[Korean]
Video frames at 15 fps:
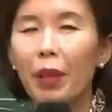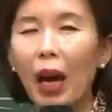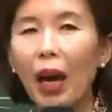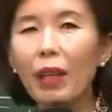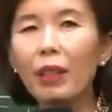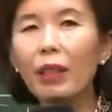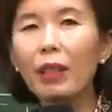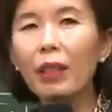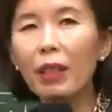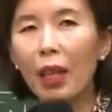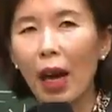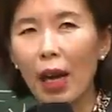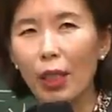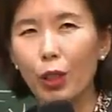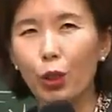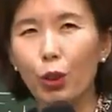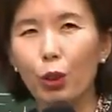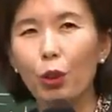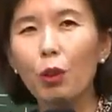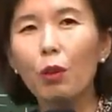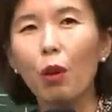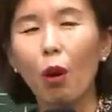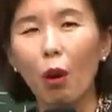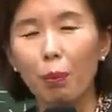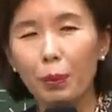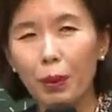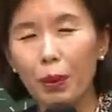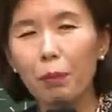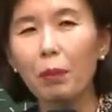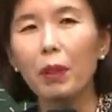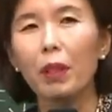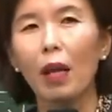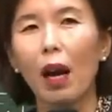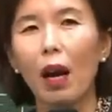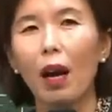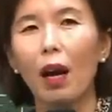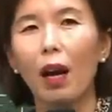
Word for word: 나는 할 수 없습니다.